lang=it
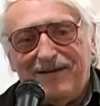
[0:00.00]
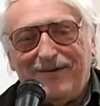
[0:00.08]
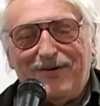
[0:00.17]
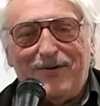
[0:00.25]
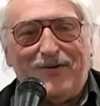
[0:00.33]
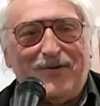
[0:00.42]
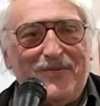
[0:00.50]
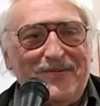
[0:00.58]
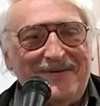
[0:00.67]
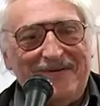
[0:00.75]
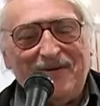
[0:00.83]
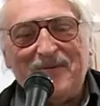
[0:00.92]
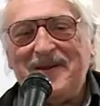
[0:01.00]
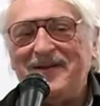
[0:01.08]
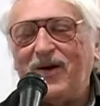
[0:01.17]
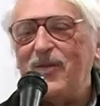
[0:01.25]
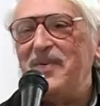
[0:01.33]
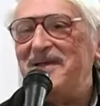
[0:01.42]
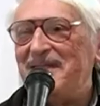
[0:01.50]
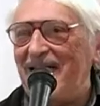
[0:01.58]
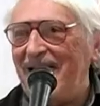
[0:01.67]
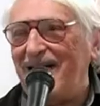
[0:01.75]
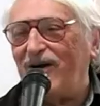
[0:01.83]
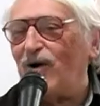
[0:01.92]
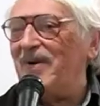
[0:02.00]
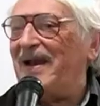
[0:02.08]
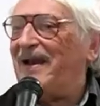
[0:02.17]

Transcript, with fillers: Come, come, come, idea, come la